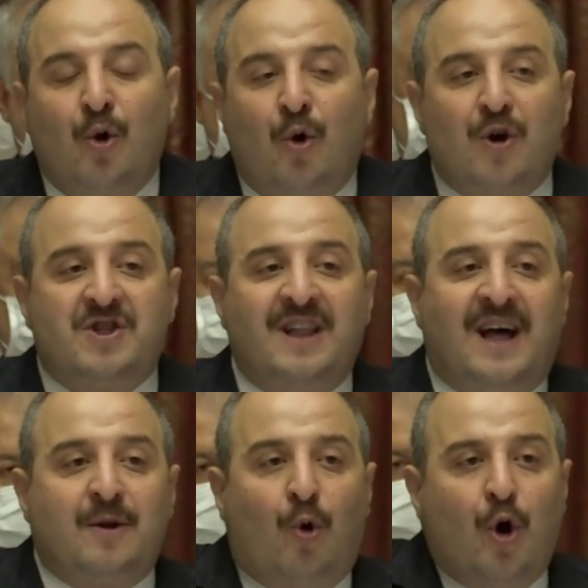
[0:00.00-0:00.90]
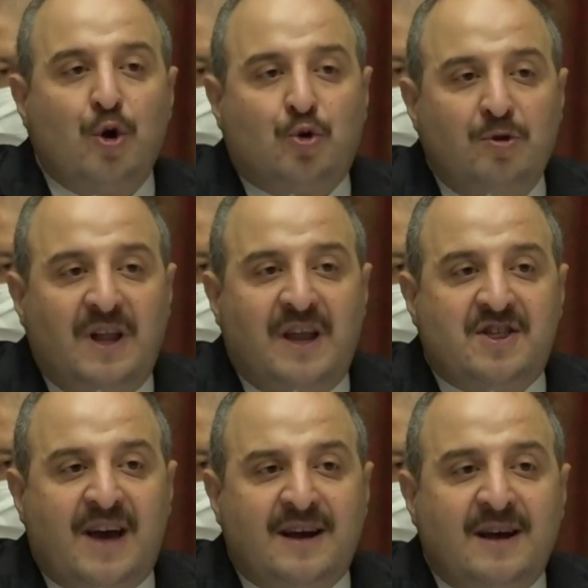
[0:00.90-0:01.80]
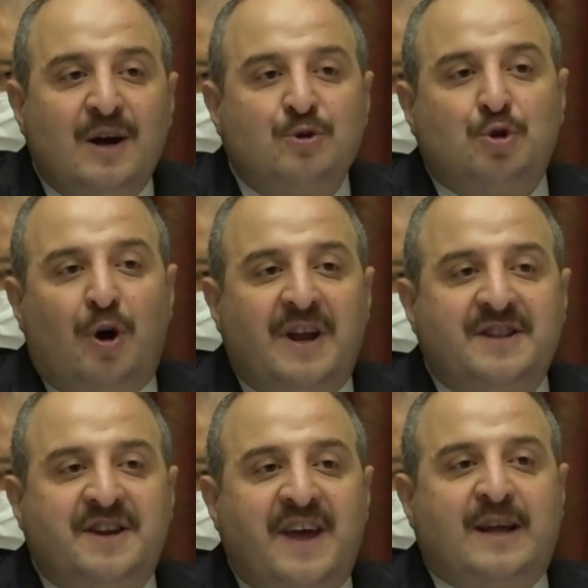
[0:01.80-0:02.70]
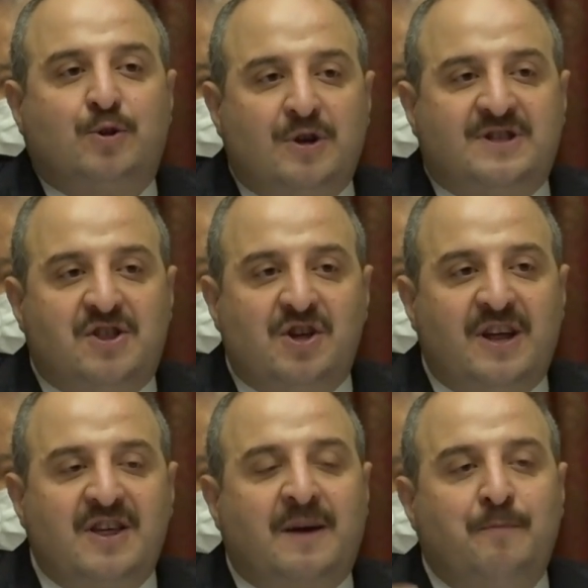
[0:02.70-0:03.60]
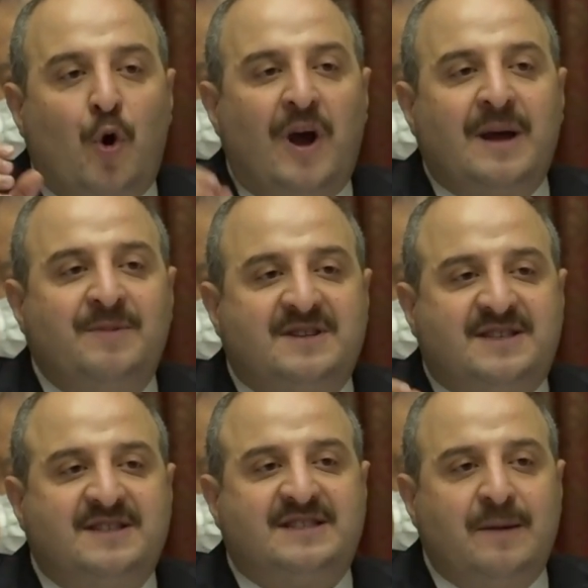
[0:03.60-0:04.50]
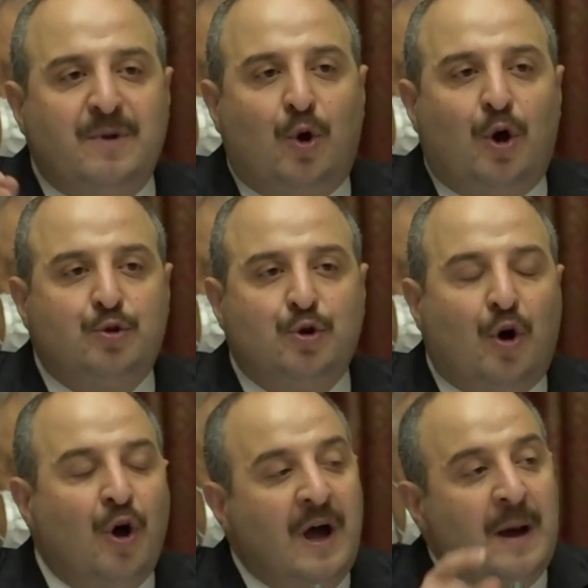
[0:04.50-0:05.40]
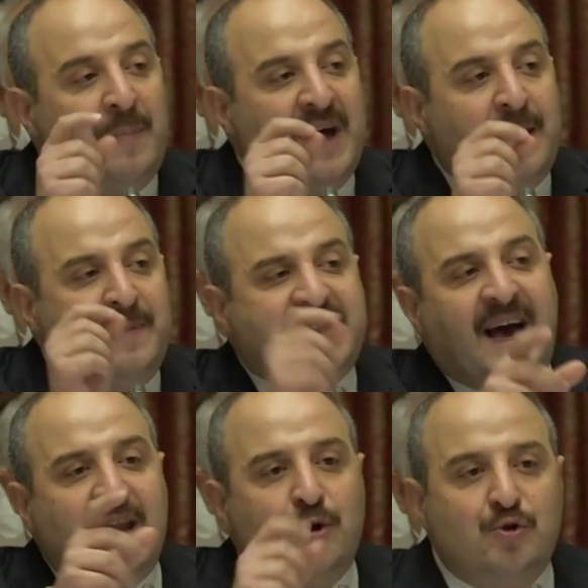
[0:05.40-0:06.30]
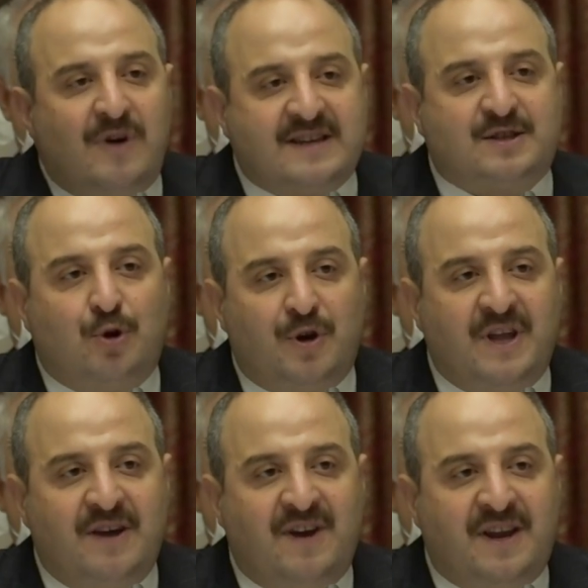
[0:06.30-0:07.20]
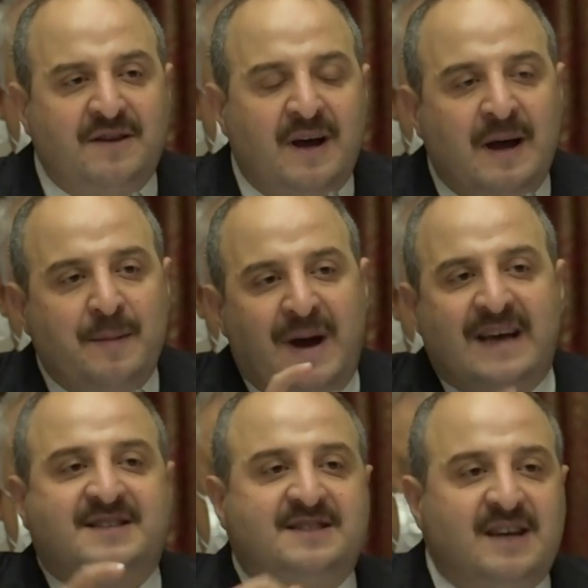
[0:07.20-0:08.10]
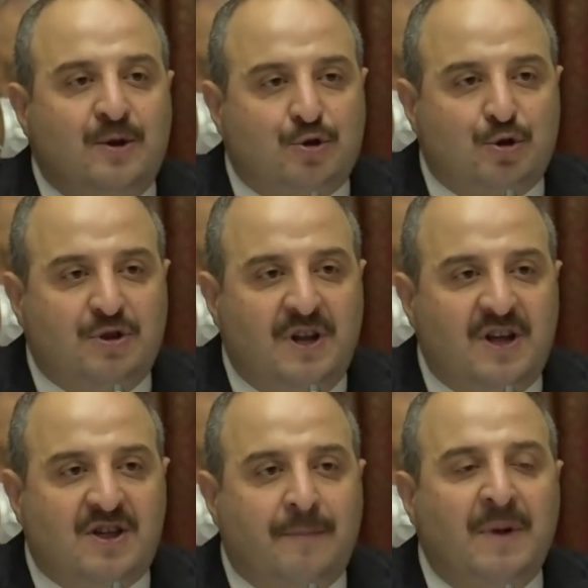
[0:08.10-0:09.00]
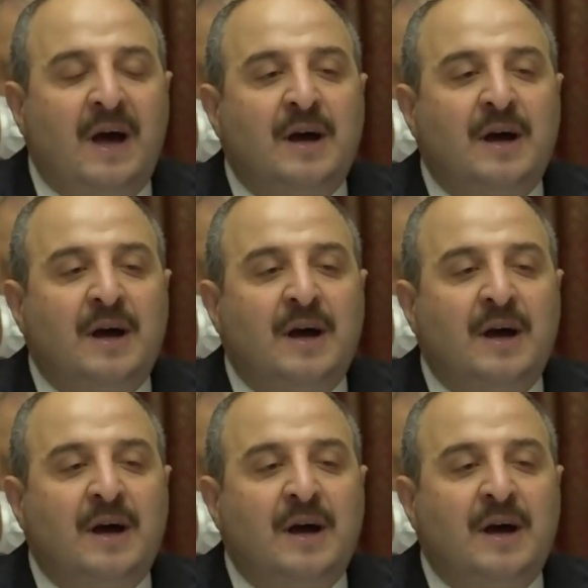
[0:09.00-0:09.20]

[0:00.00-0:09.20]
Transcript: Hocalar oy kullanacak sonra da rektör seçilecek. Böyle bir sistemin olduğu bana bir tane üniversite örneği verin ben sizden özür dileyeceğim.